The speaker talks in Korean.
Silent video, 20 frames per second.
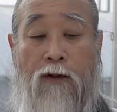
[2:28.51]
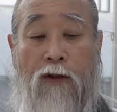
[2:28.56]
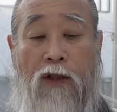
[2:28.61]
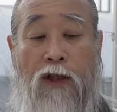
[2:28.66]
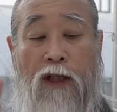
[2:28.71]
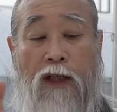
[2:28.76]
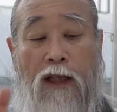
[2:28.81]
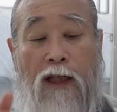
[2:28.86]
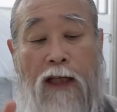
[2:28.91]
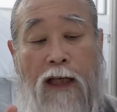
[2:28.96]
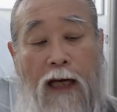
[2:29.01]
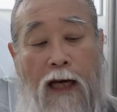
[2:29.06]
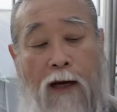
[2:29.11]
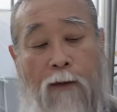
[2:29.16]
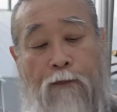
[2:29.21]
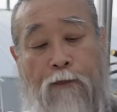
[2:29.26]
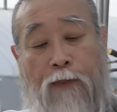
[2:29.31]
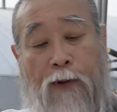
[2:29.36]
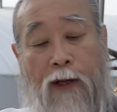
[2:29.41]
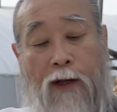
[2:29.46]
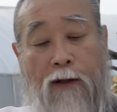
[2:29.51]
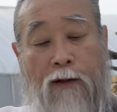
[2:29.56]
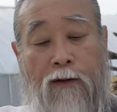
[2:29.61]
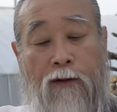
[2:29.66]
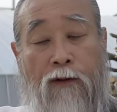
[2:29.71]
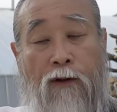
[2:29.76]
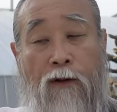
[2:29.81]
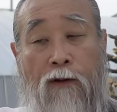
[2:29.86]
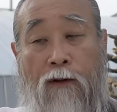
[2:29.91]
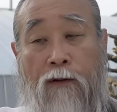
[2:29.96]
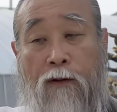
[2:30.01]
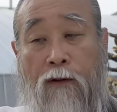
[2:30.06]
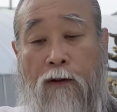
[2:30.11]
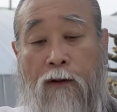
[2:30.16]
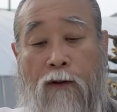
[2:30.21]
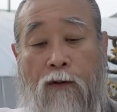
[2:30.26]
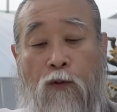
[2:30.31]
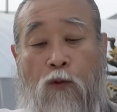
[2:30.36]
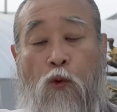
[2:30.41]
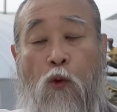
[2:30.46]
네 앞에
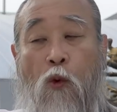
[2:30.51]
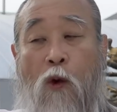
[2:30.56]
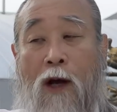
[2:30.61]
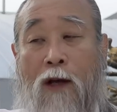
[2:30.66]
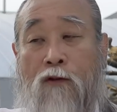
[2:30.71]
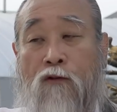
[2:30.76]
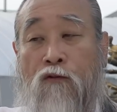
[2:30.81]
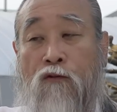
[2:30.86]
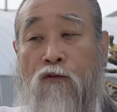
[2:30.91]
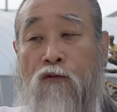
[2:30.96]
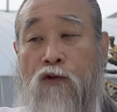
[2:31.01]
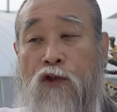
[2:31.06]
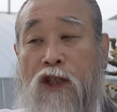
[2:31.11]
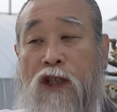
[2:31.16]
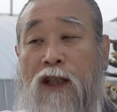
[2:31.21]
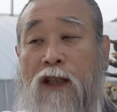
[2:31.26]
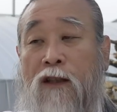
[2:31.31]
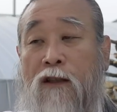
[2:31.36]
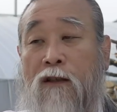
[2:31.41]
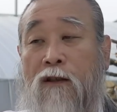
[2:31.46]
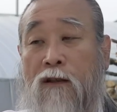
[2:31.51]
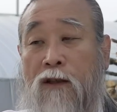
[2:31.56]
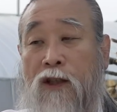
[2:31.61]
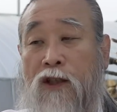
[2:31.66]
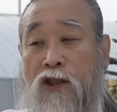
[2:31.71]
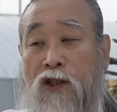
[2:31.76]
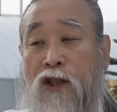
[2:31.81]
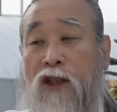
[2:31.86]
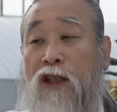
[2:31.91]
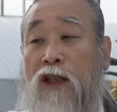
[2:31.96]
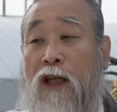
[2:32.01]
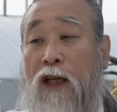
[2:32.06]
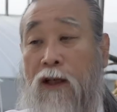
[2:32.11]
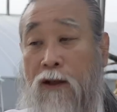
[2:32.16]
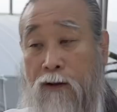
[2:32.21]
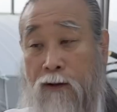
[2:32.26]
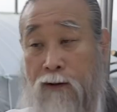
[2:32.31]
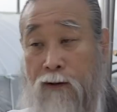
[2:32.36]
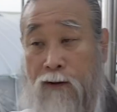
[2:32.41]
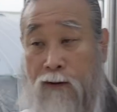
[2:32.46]
너를 도와주는 신들이 신이에요.